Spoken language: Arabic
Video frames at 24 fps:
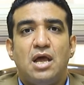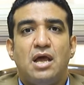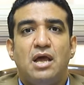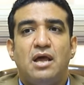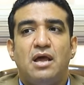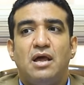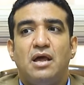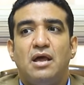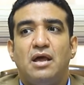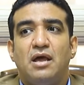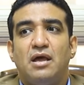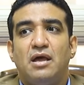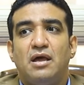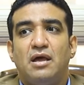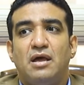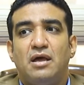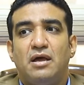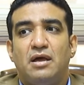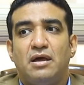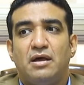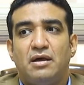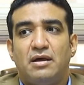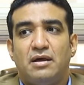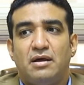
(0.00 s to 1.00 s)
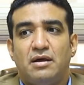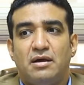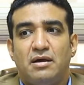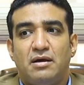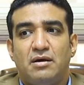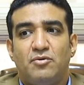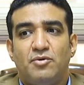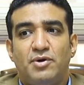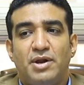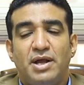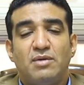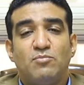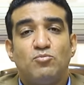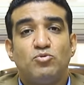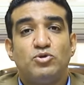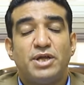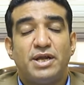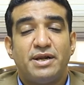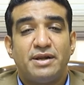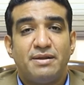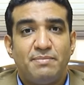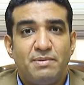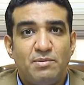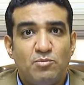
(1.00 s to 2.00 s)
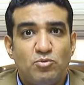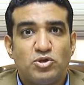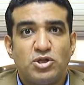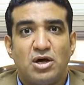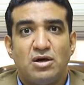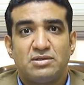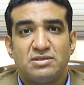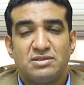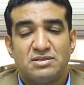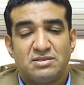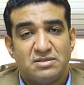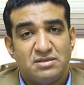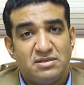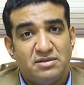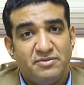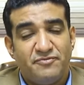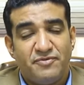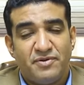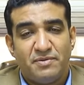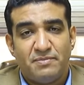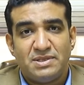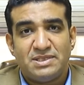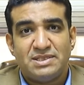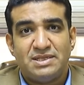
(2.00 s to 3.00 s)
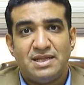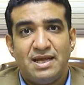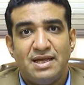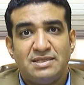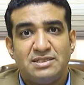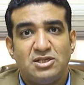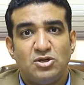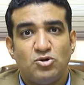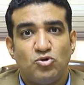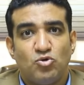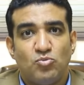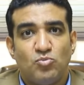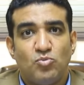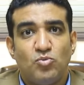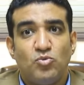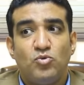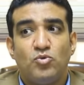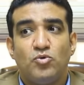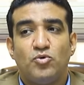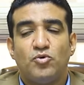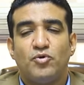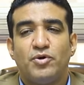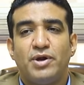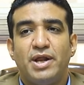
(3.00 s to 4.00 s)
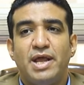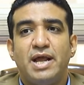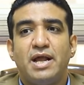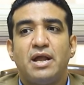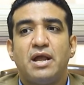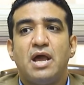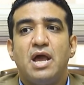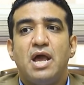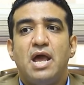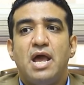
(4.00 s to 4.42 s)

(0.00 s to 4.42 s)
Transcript: آه، هناك مدربين متخصصين في مثل هذه الأمور هناك